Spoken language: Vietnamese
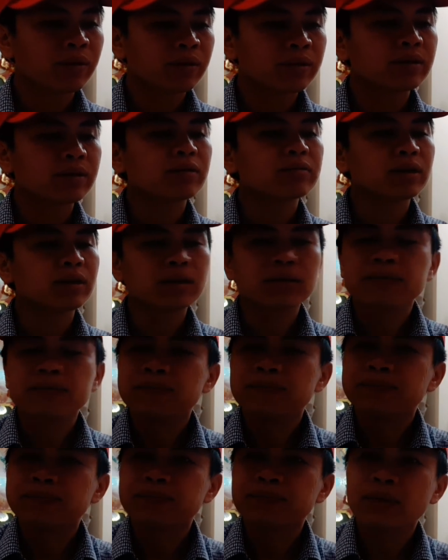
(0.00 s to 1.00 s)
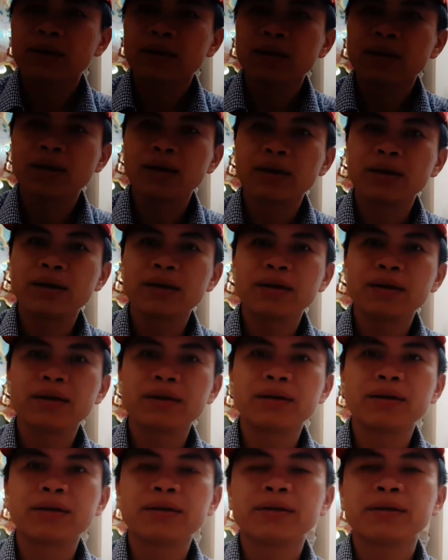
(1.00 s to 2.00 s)
giao dịch
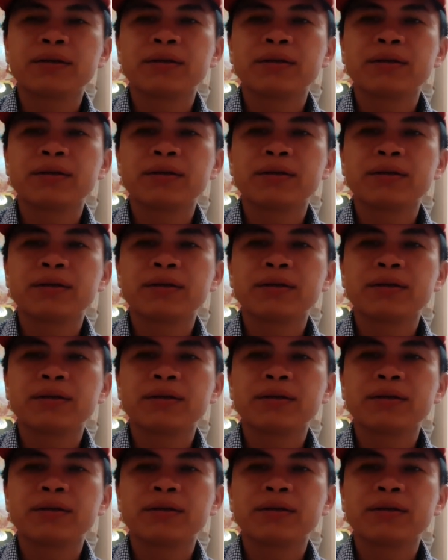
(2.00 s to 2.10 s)
thì